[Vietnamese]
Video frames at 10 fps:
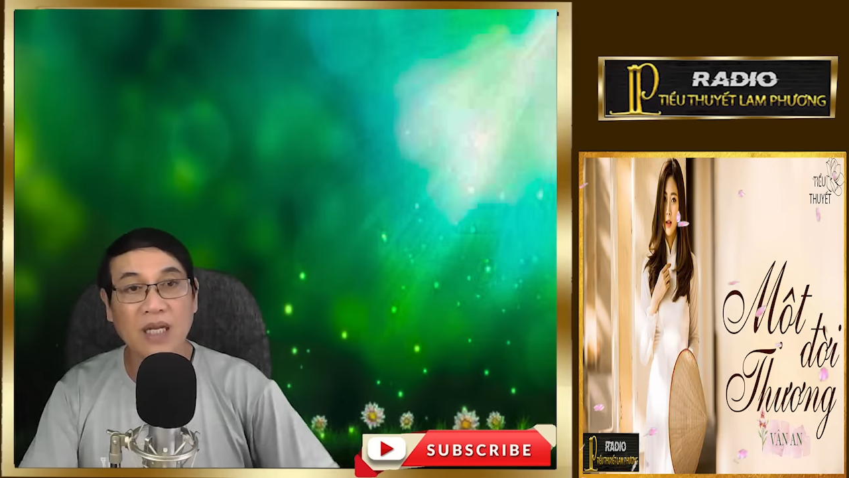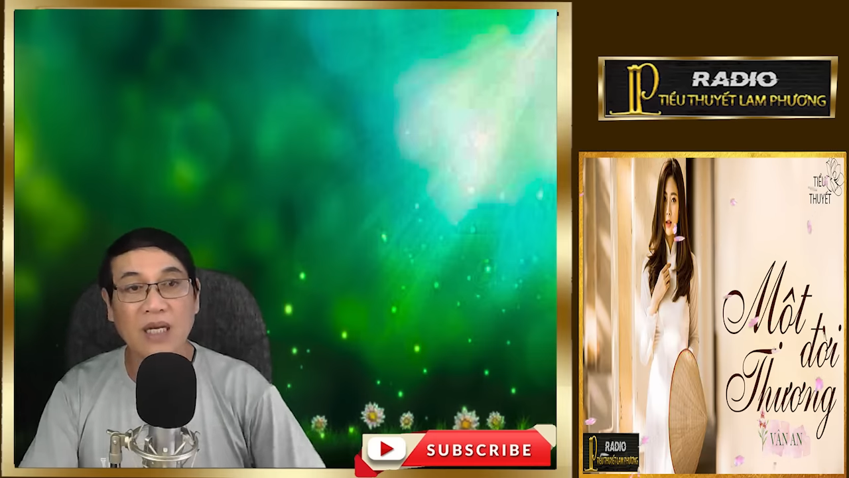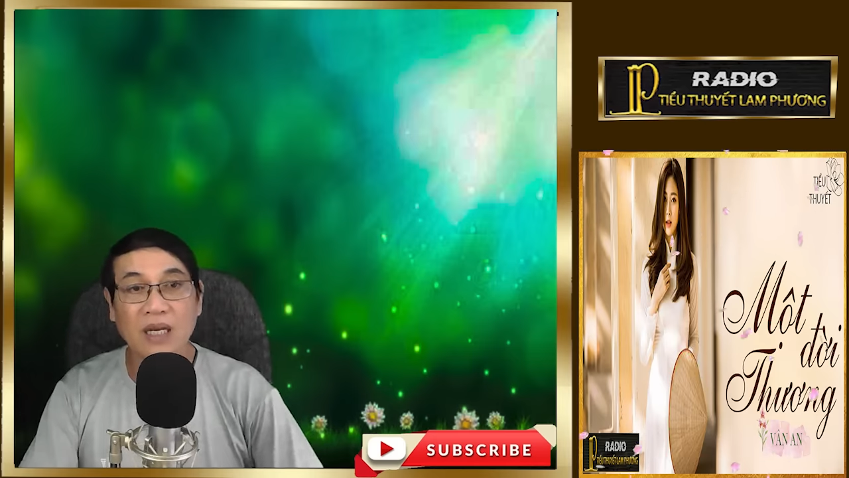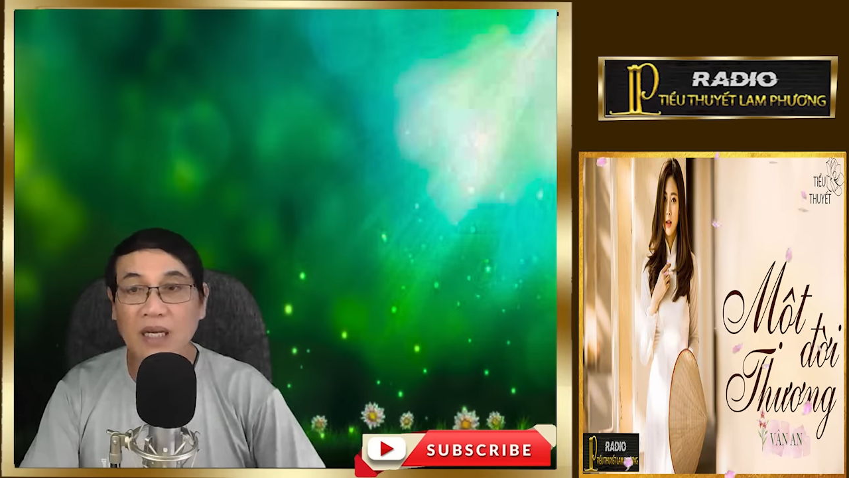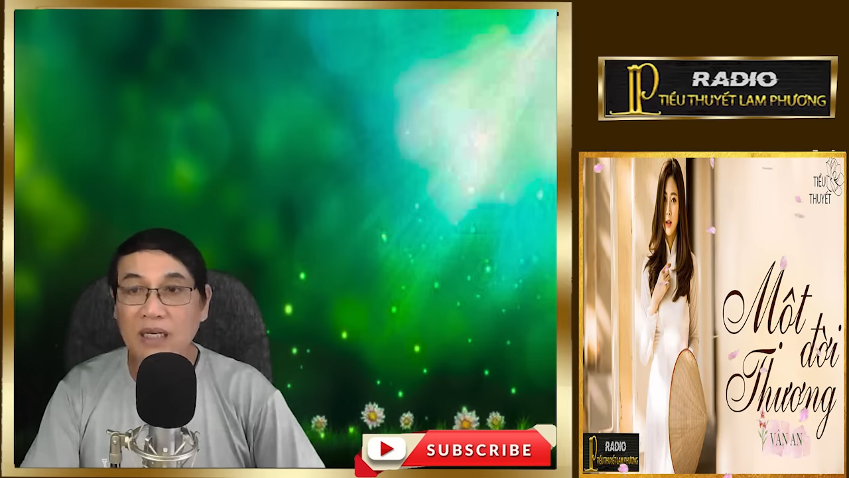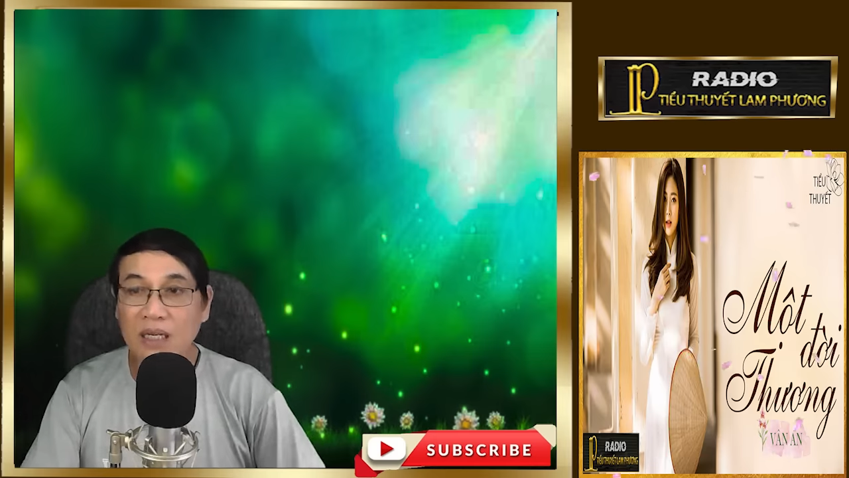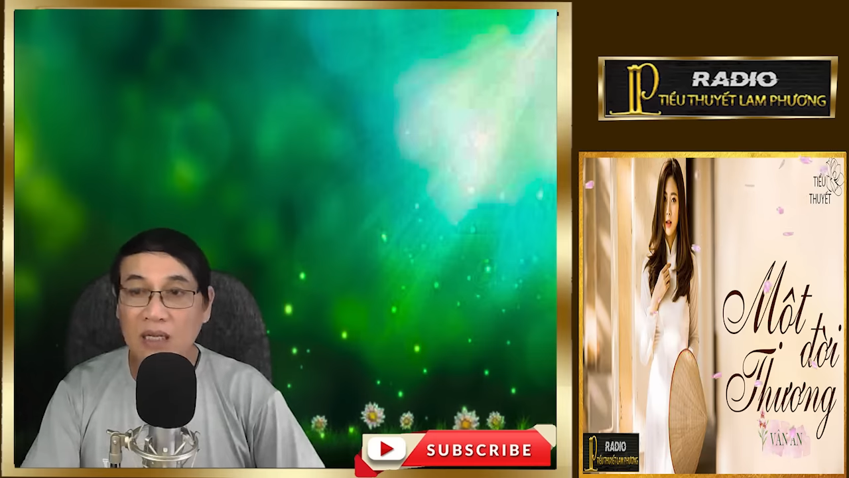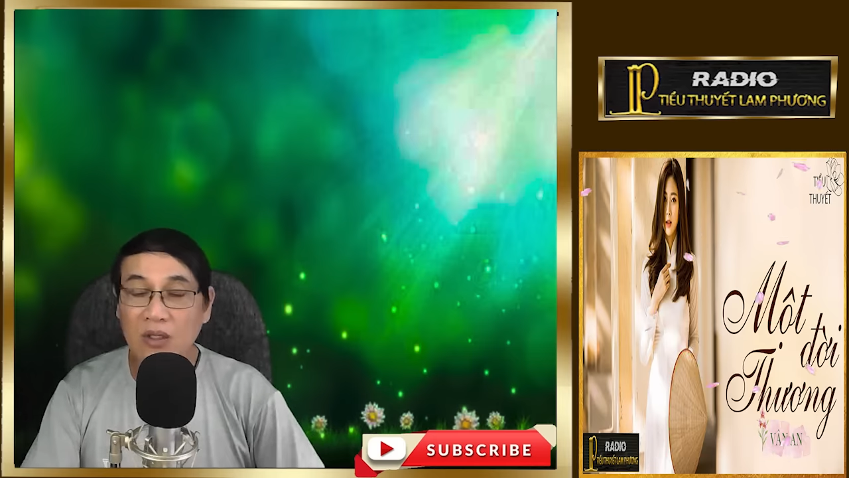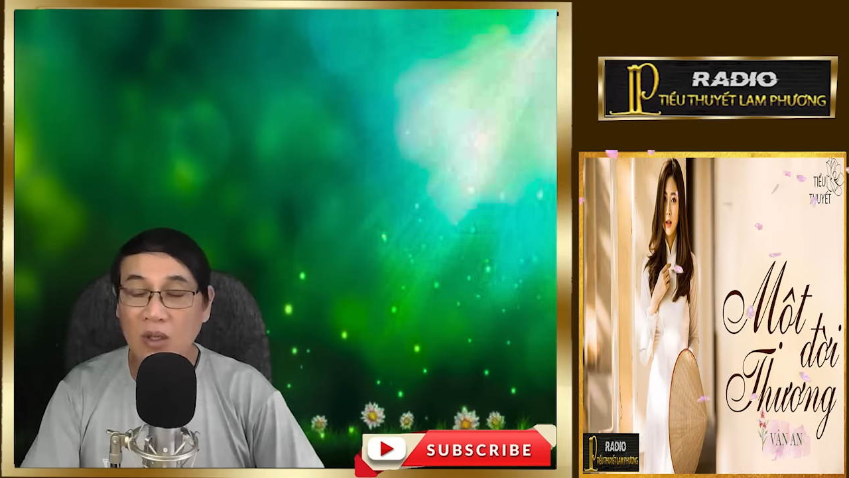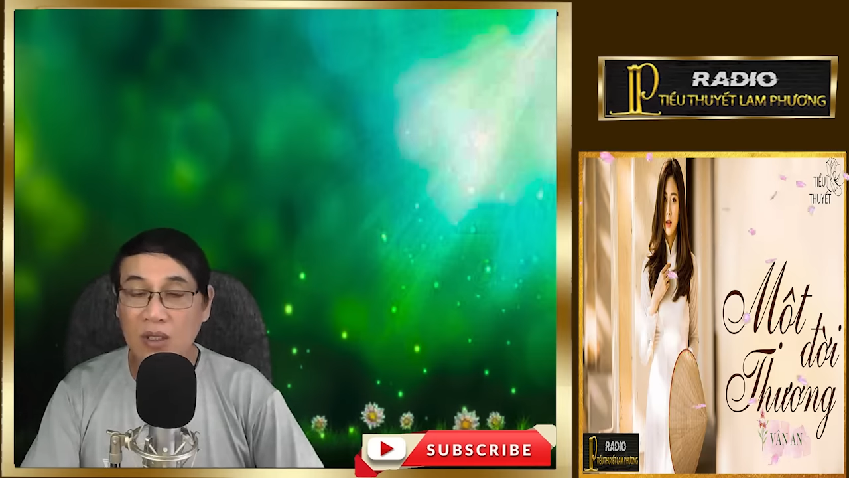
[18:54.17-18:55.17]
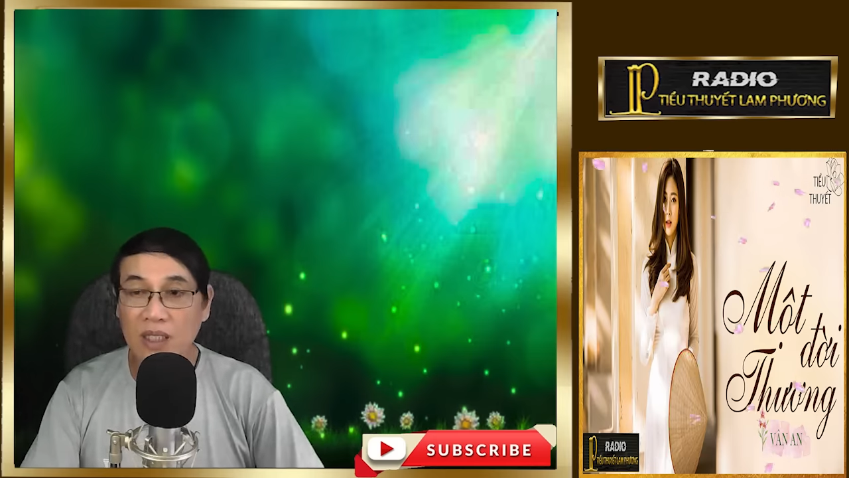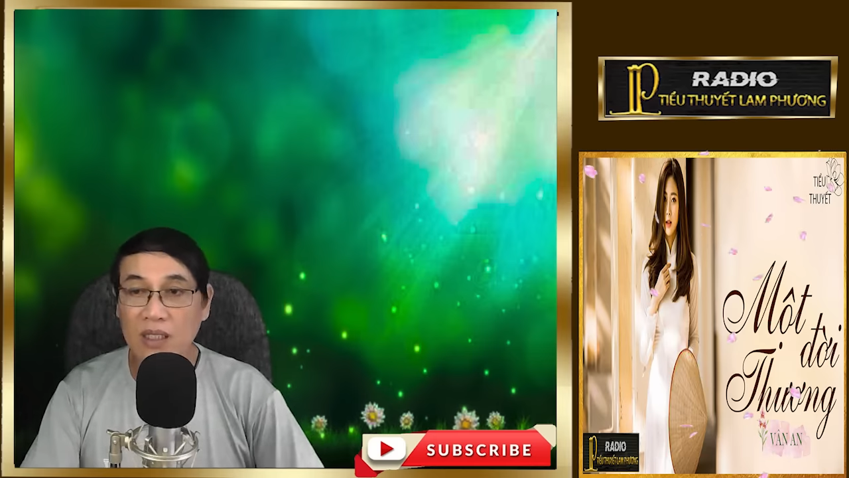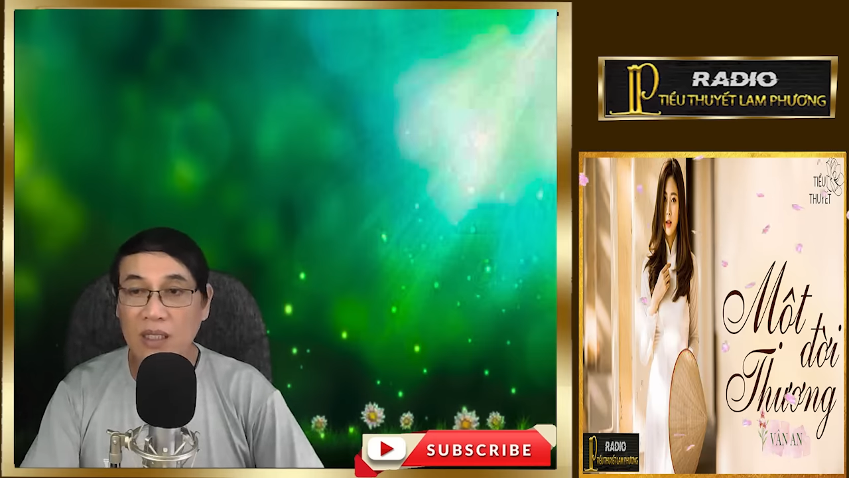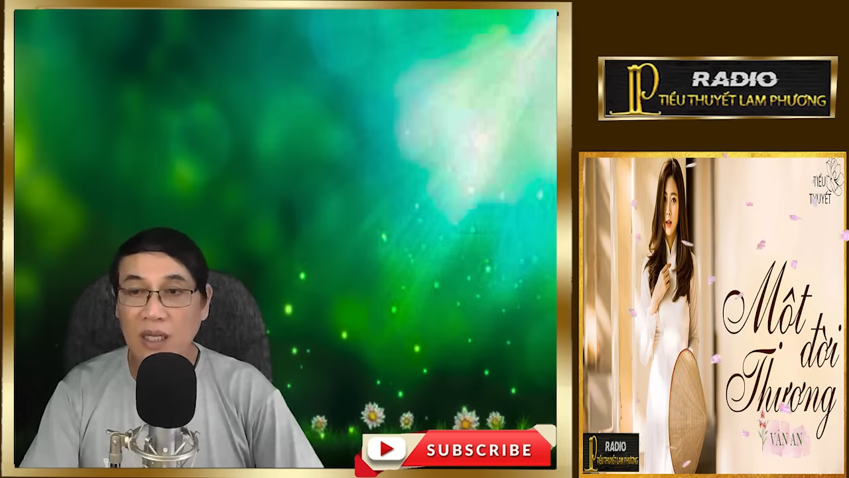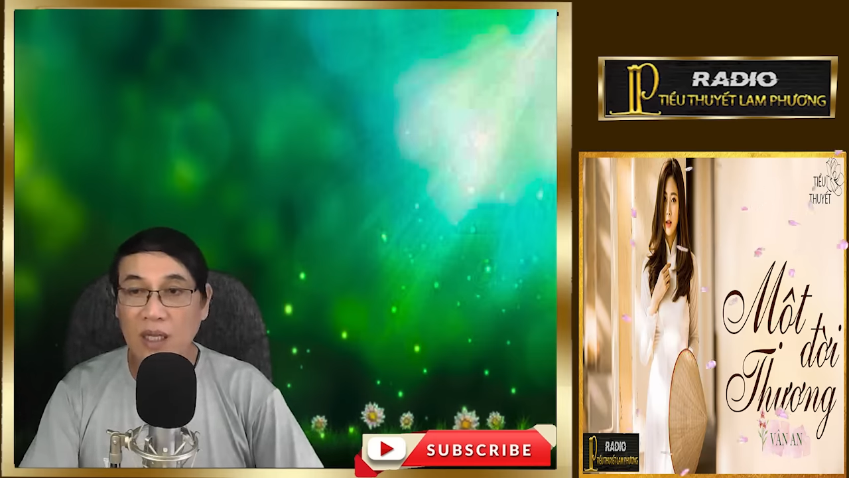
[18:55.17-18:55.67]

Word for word: tay đi đến hết con đường,